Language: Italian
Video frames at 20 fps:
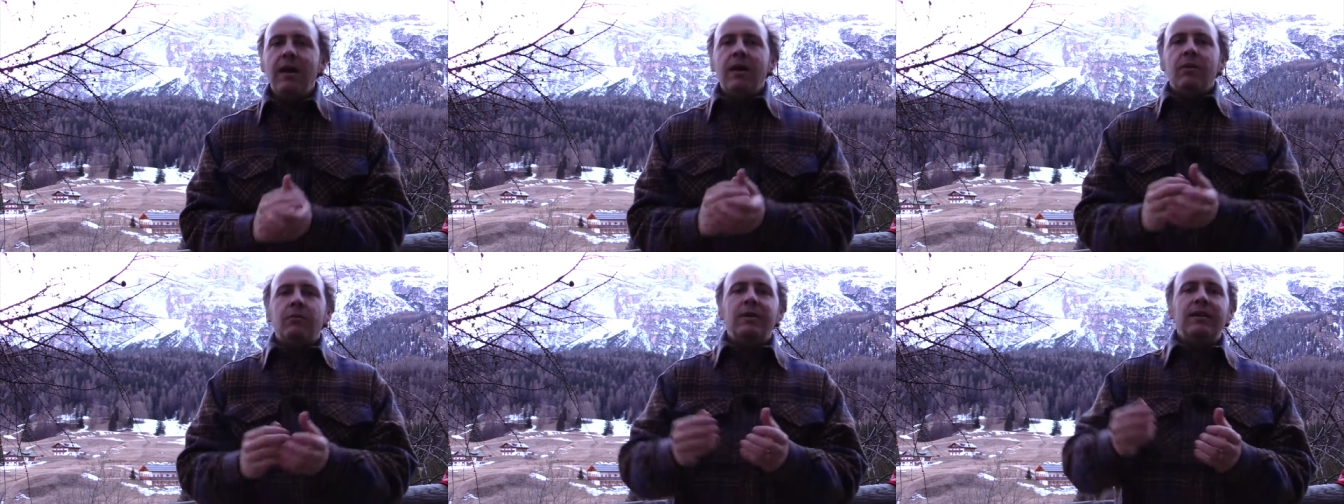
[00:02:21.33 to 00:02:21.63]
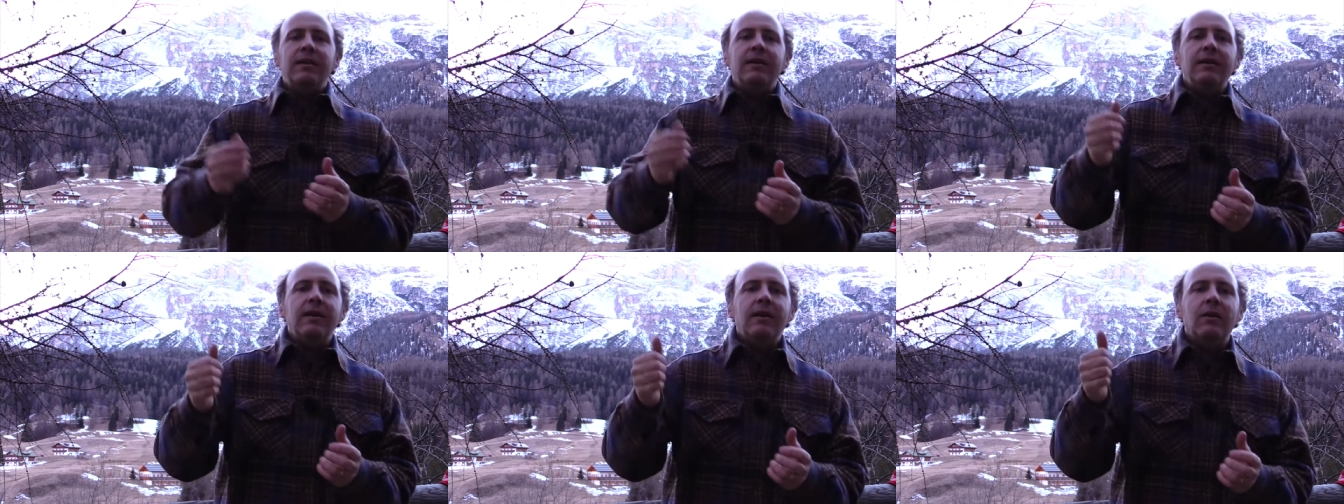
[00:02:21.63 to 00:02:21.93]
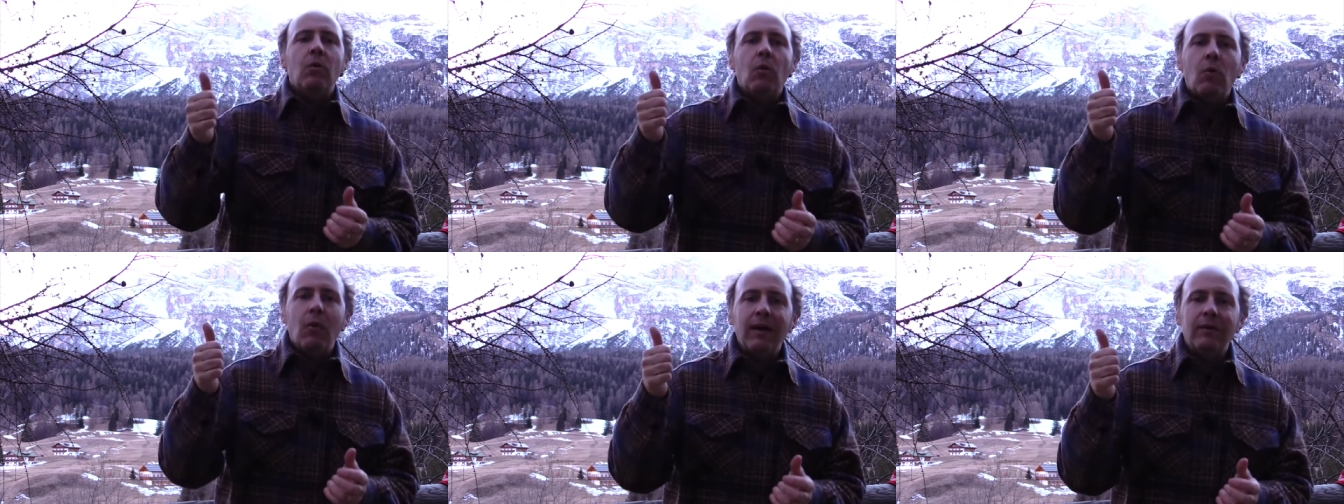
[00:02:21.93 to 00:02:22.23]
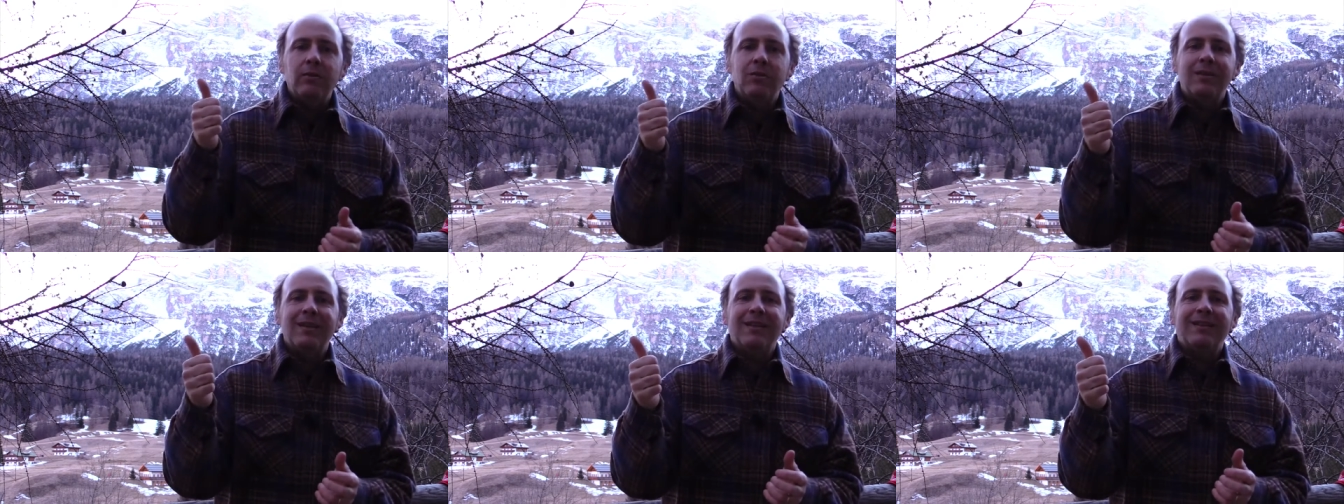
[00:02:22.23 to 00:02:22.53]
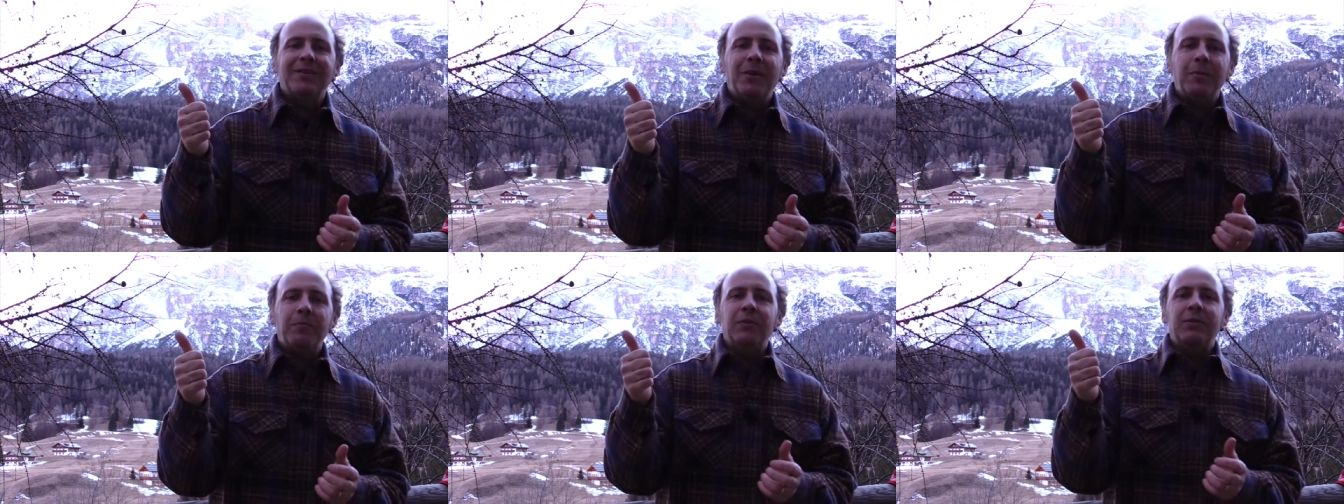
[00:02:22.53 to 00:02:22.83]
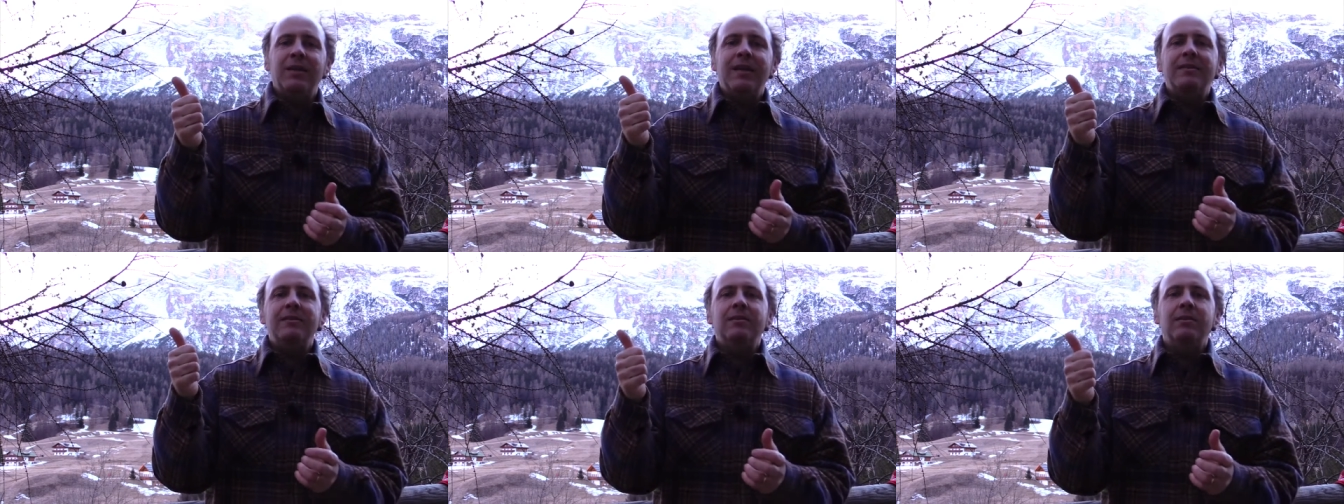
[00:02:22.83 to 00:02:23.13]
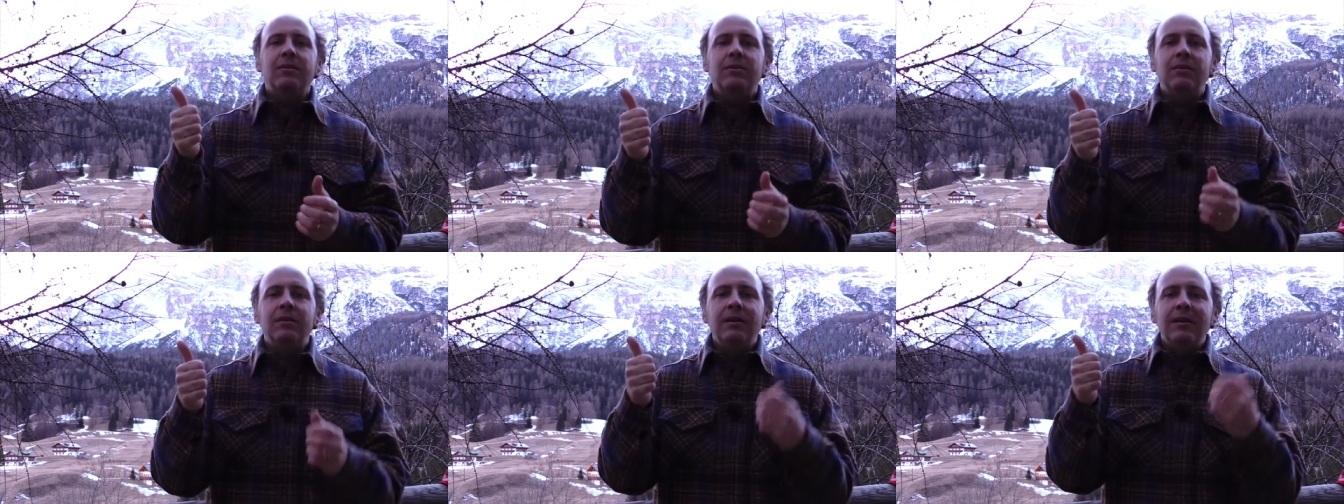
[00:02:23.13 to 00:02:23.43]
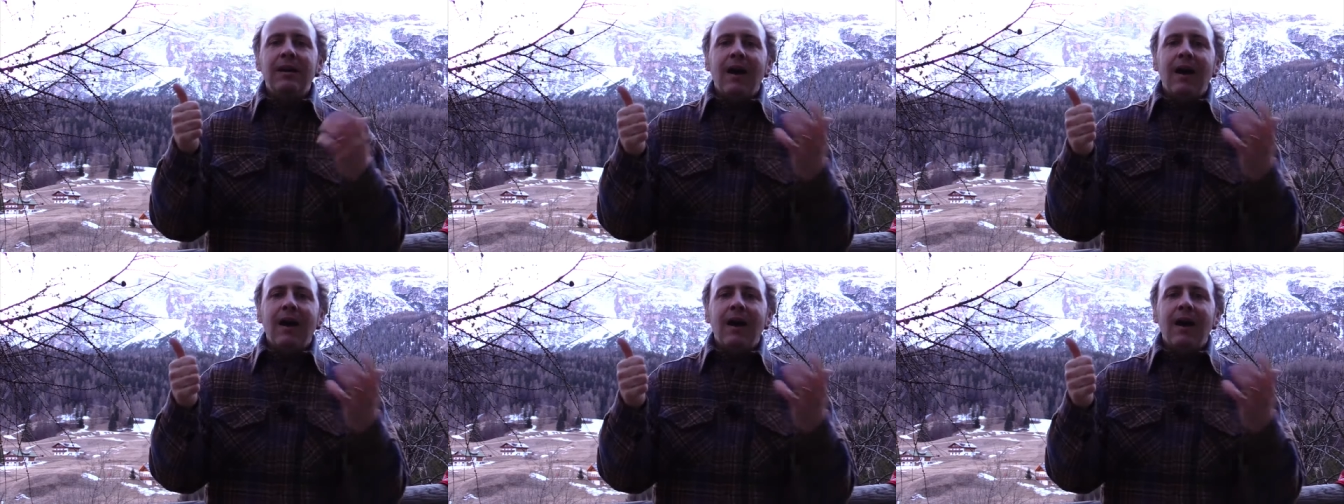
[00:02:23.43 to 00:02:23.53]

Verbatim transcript: Quindi quando si è troppo dentro